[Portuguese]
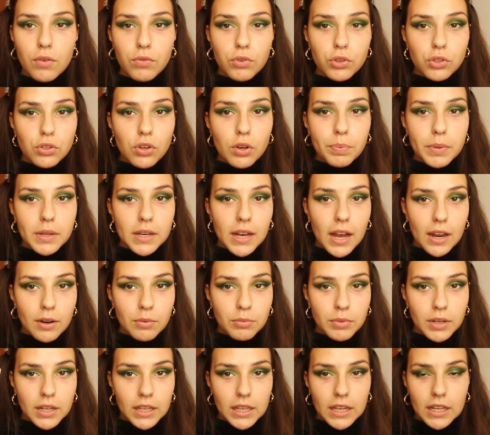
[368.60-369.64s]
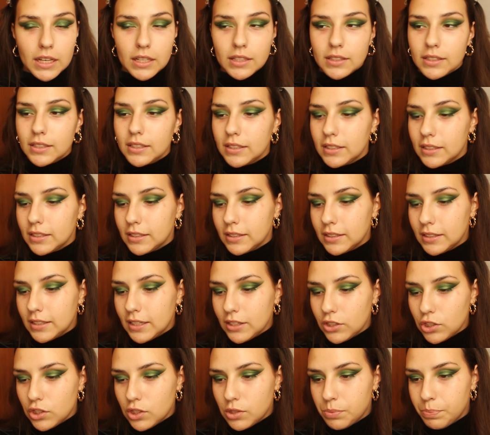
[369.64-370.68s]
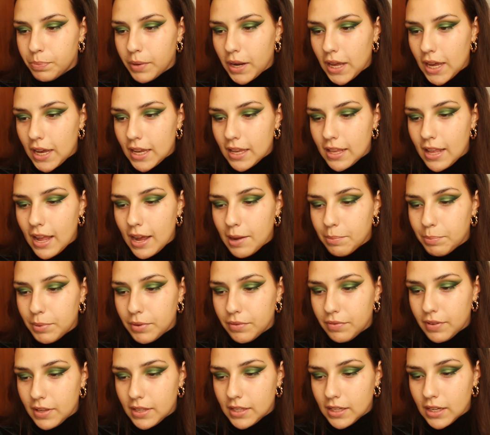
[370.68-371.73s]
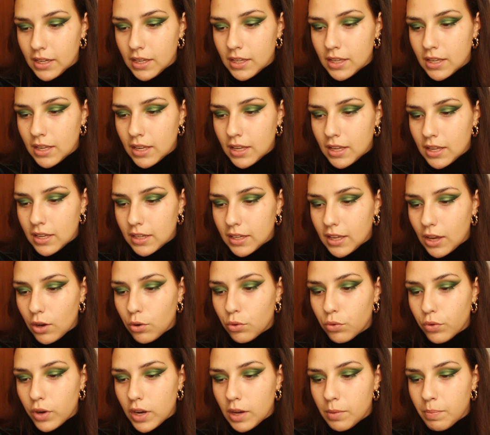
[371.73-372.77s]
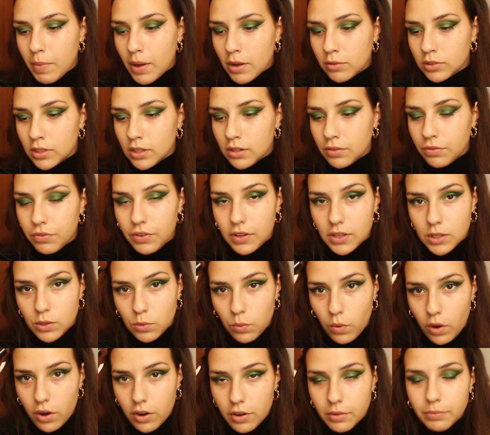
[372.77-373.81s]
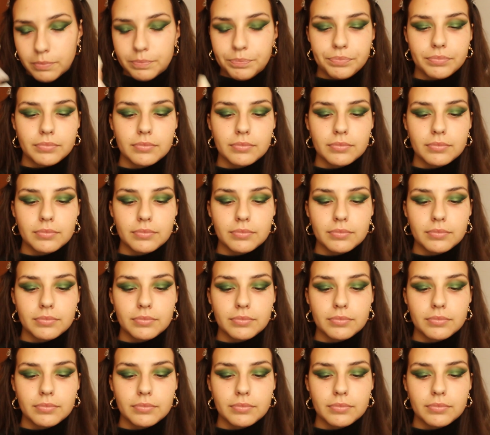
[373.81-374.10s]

Eu vou só aplicar um bocadinho de, deste spray aqui da Apivita, que é o Greek Mountain Face Water,